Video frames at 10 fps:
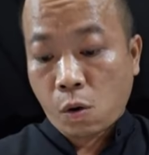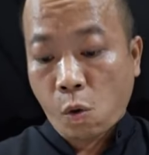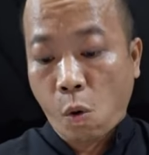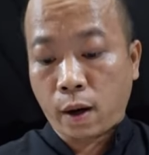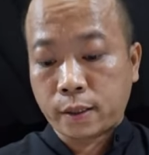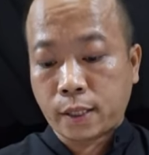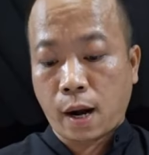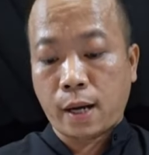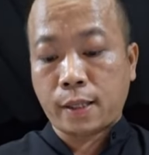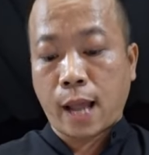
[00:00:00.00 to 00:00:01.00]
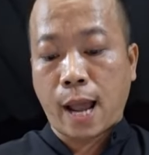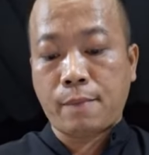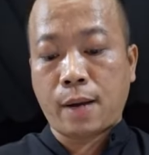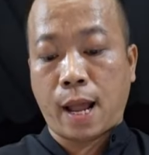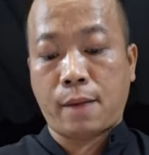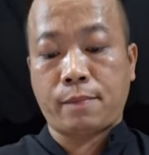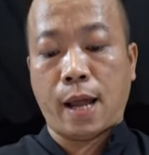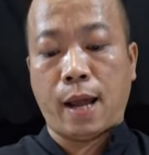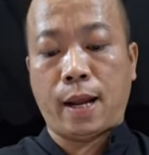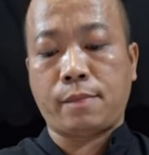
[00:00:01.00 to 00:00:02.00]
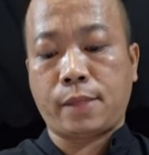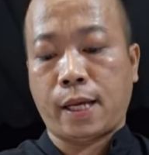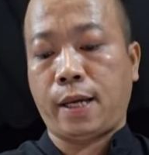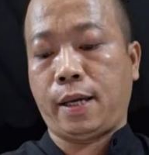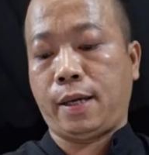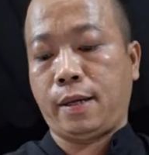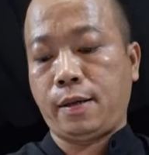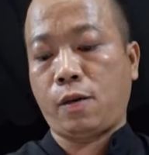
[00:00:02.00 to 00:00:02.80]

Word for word: của trời tham làm để làm gì